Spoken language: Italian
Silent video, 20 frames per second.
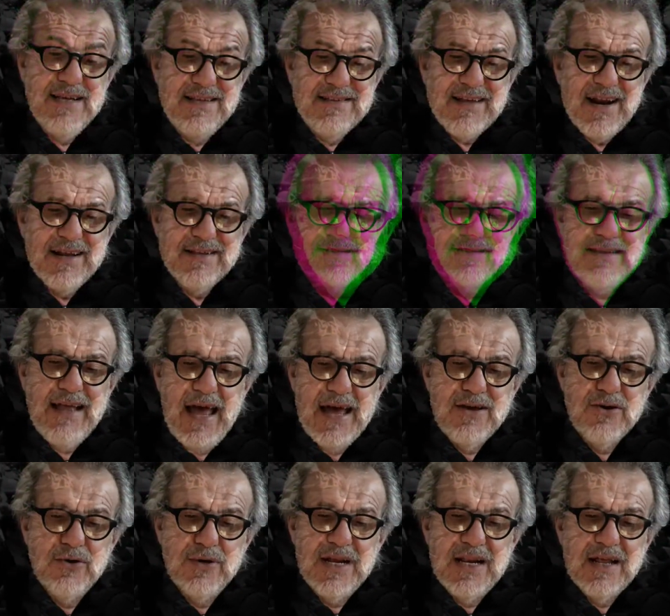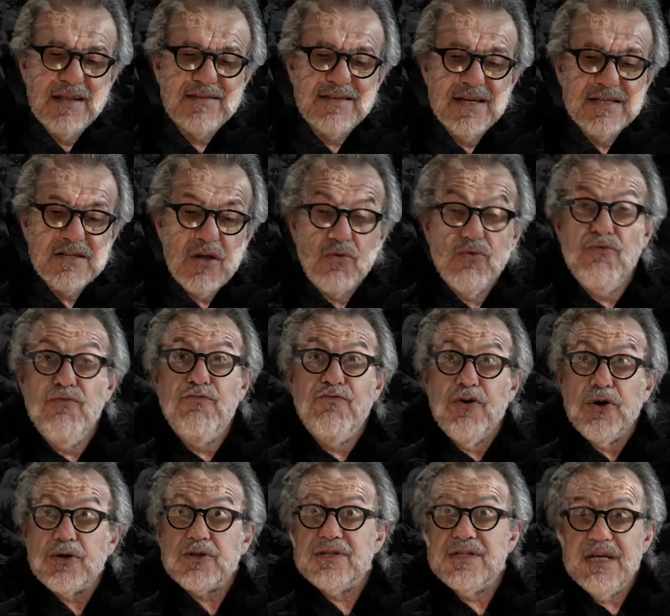si trattengono in attesa di un
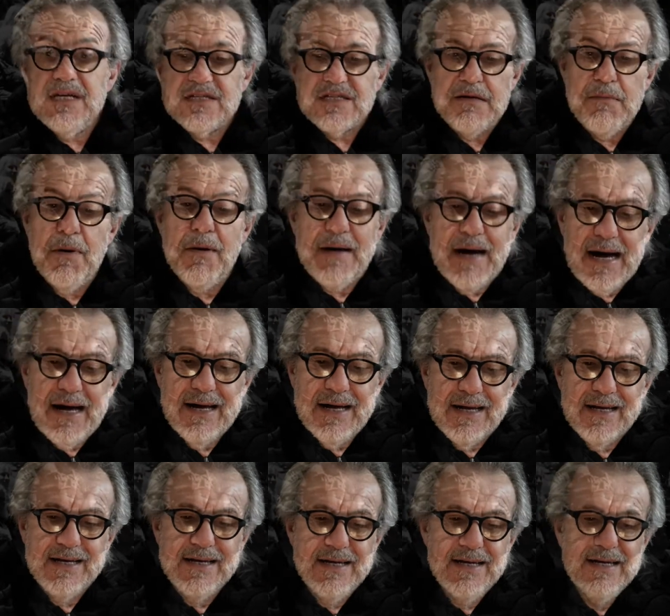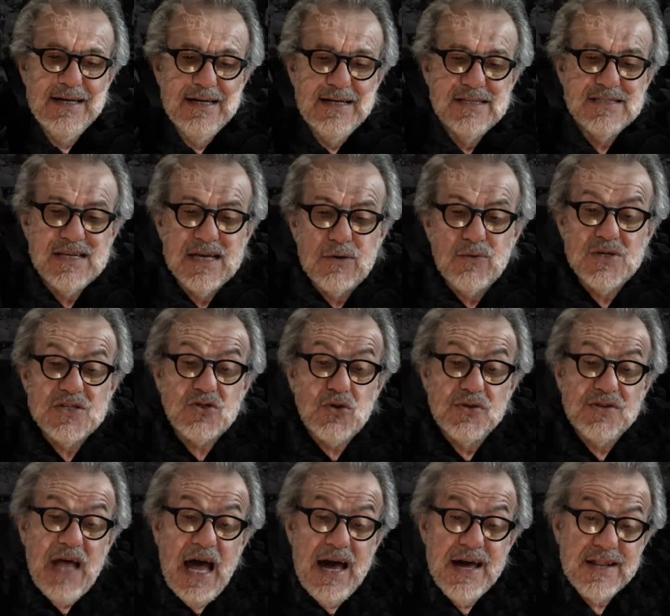fortissimo, ah, se
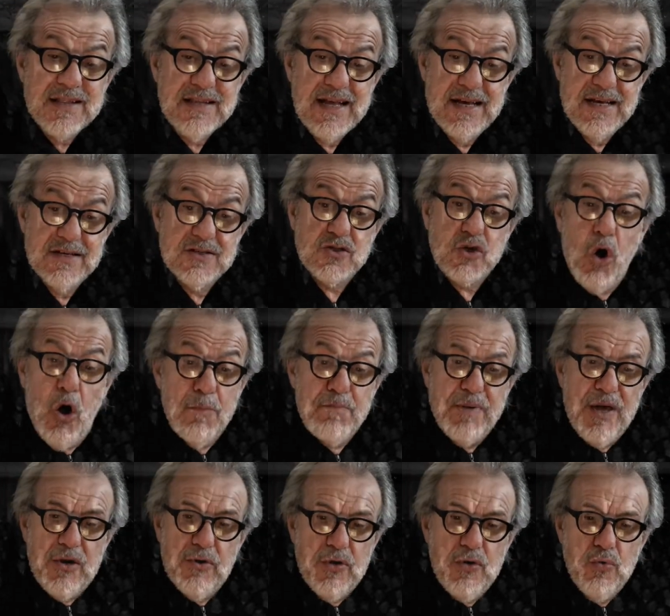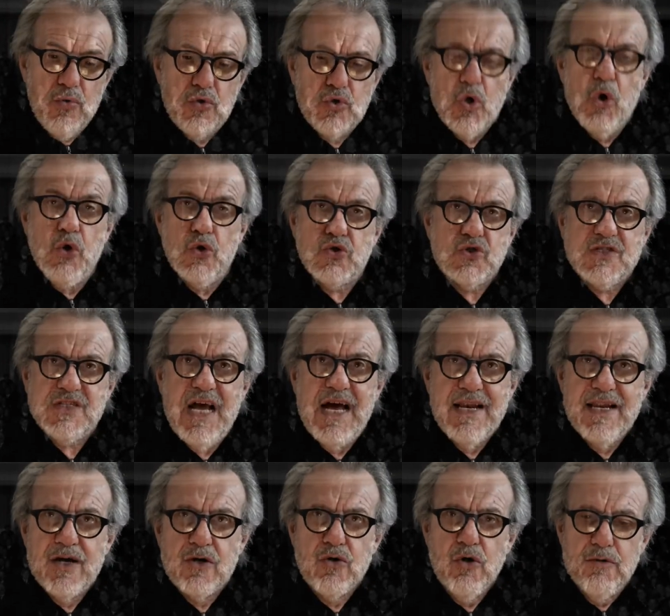questo tarda, scoppiano in un
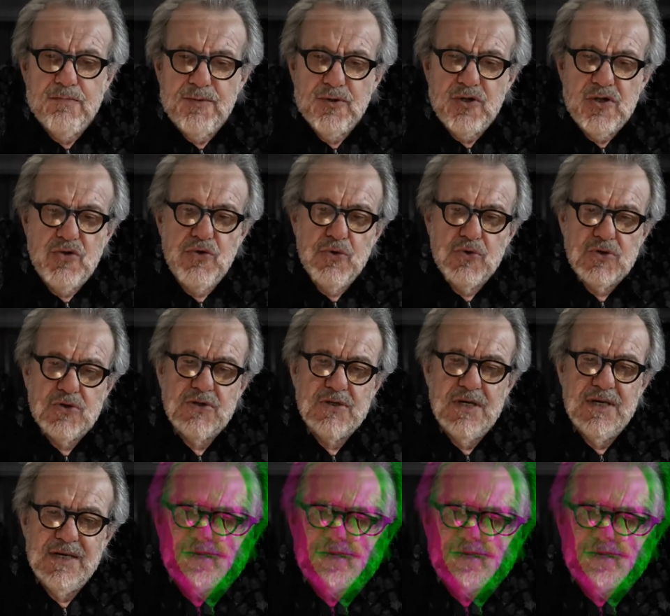colossale colpo di tosse.